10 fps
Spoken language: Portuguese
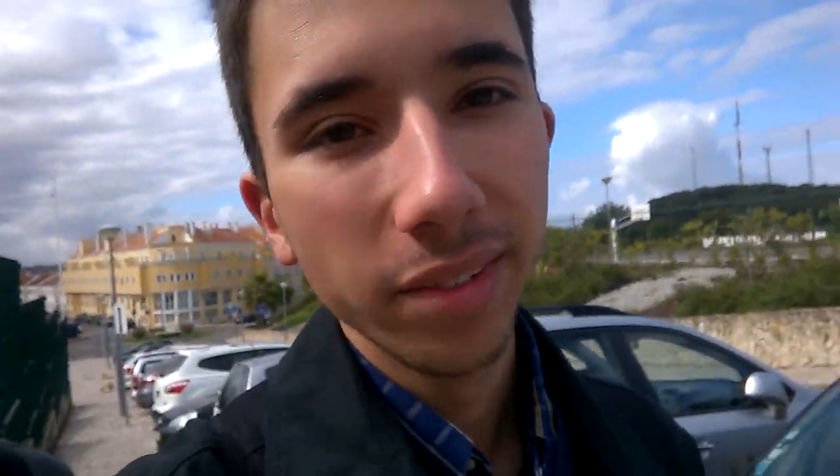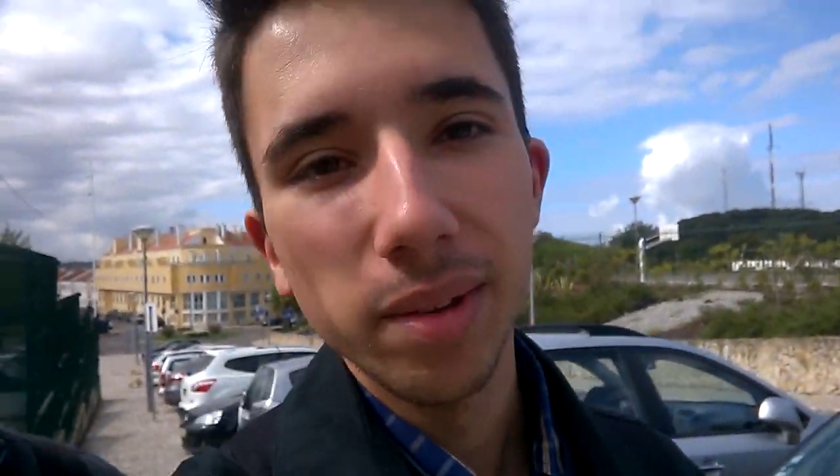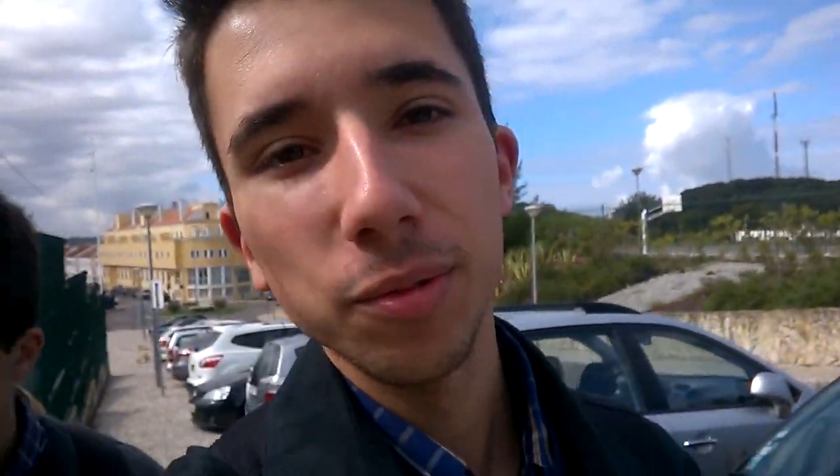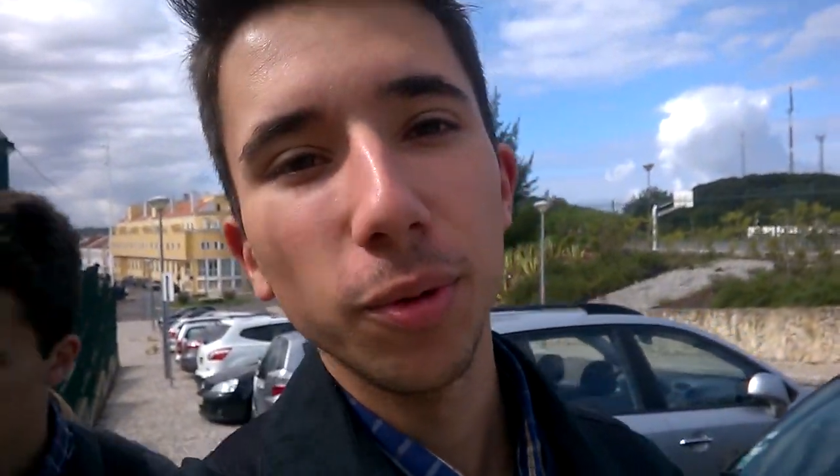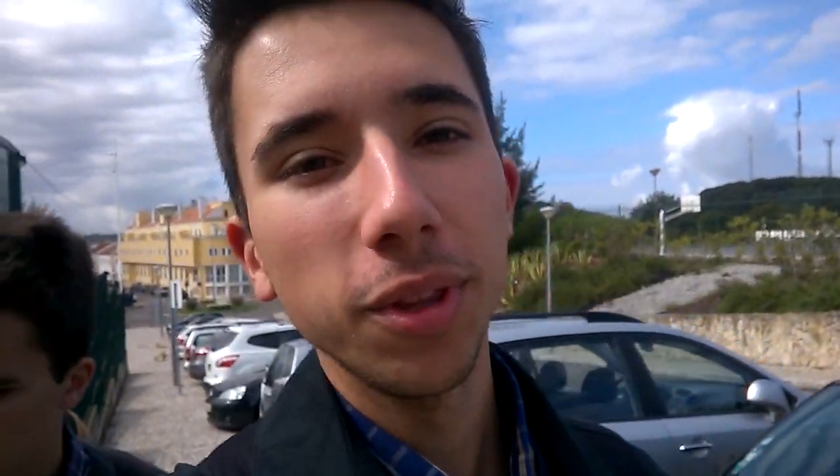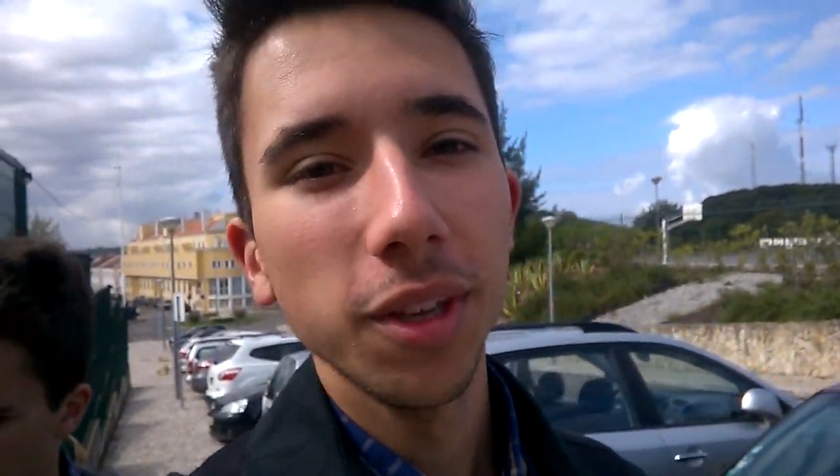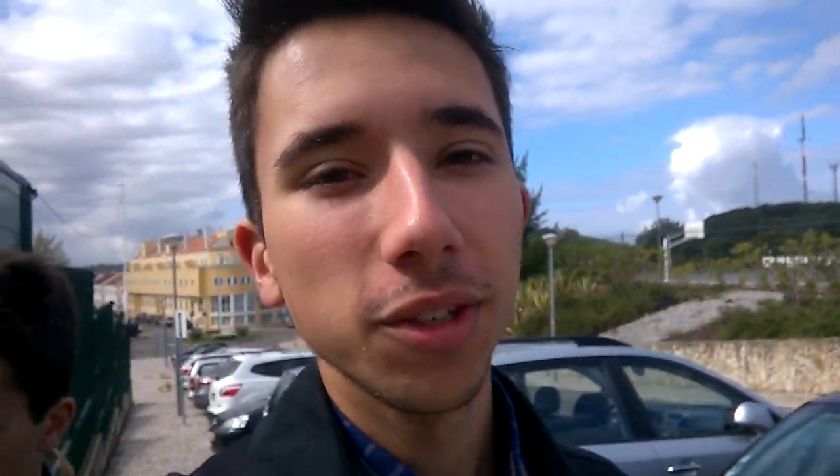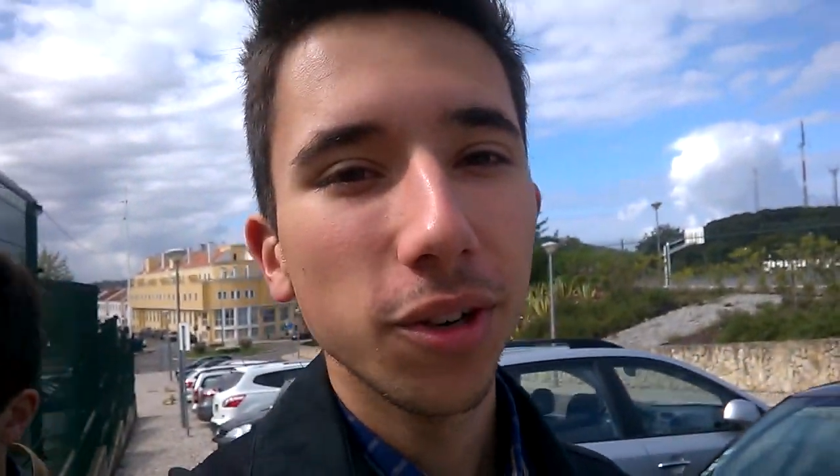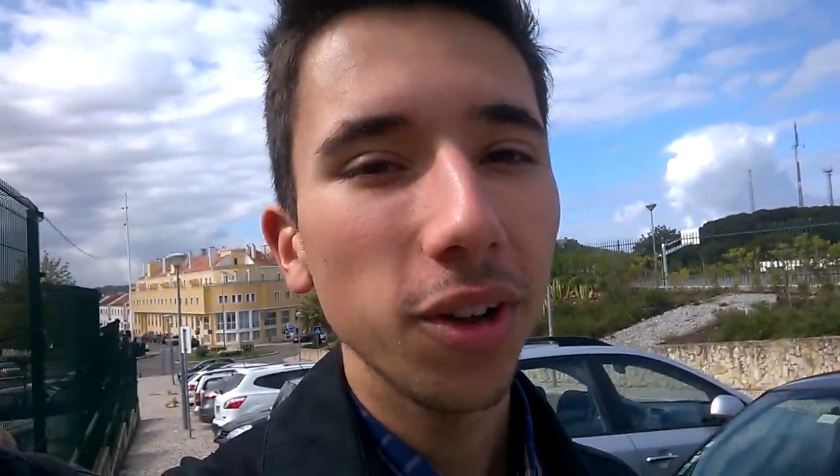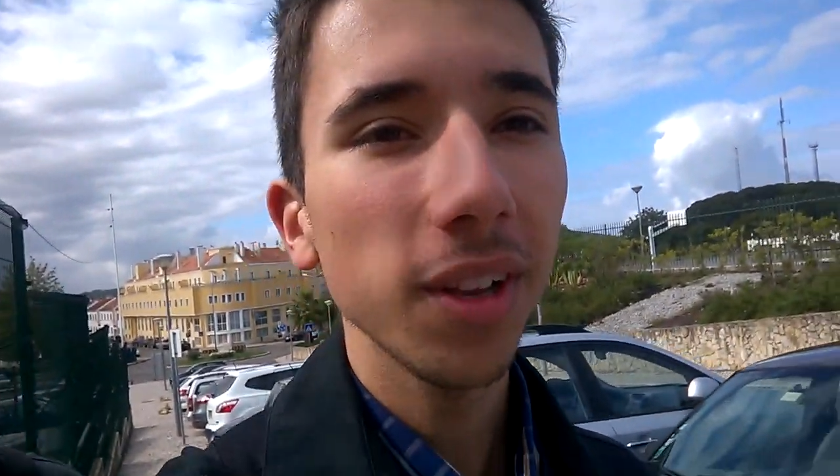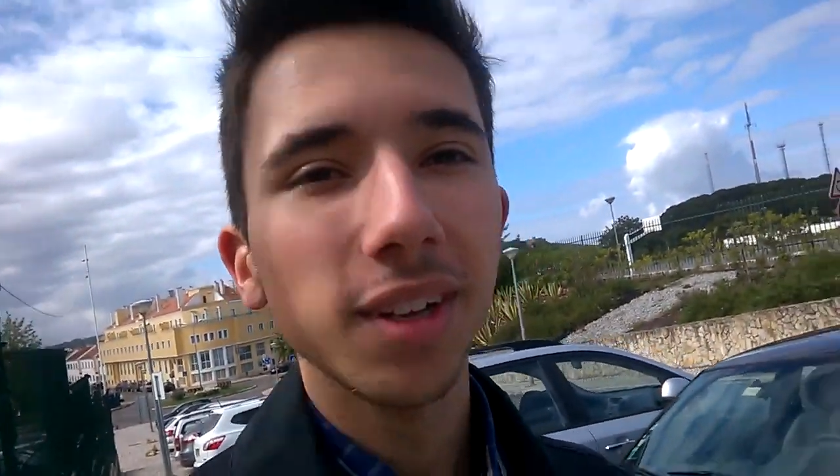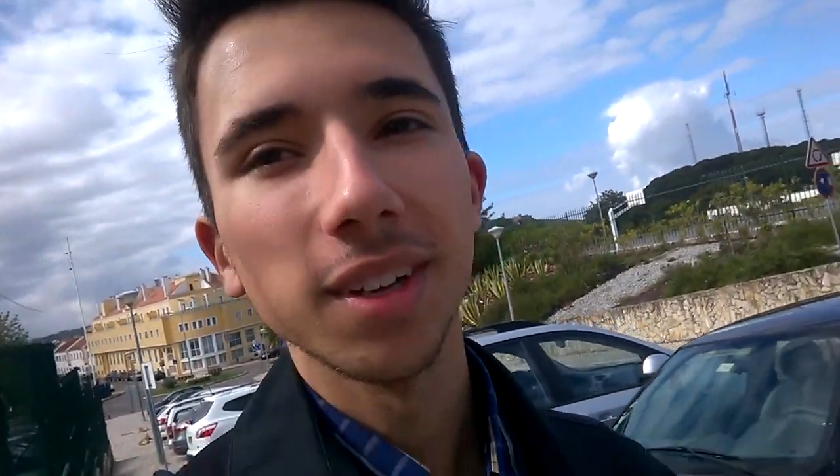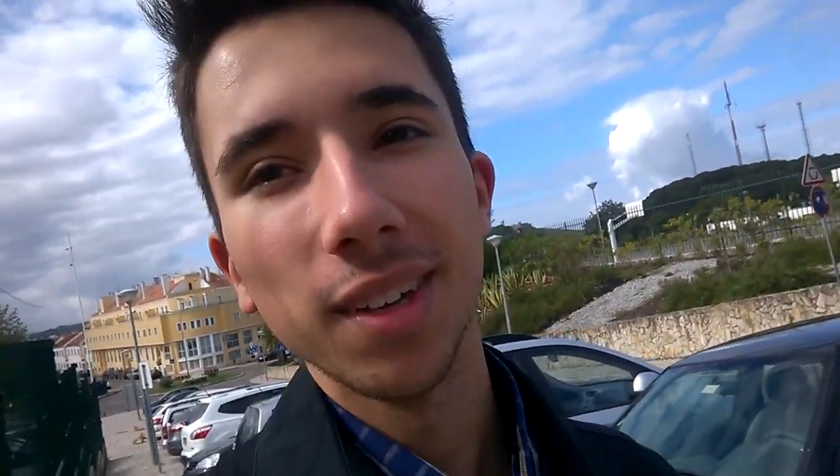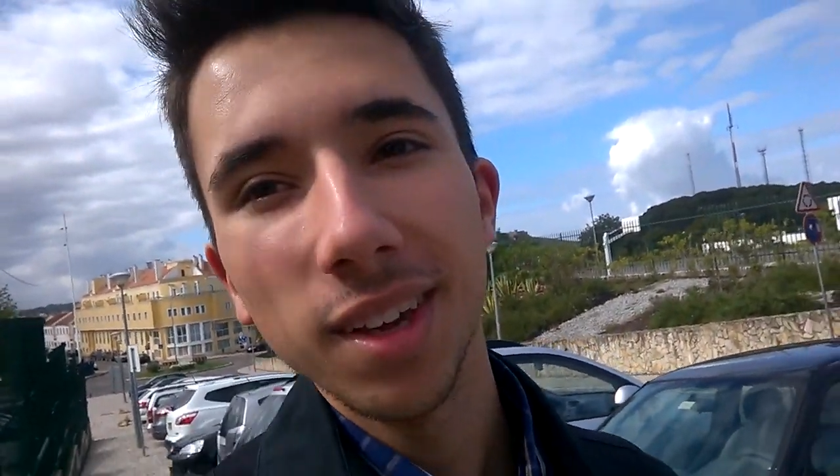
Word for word: Vamos para o dia de escola.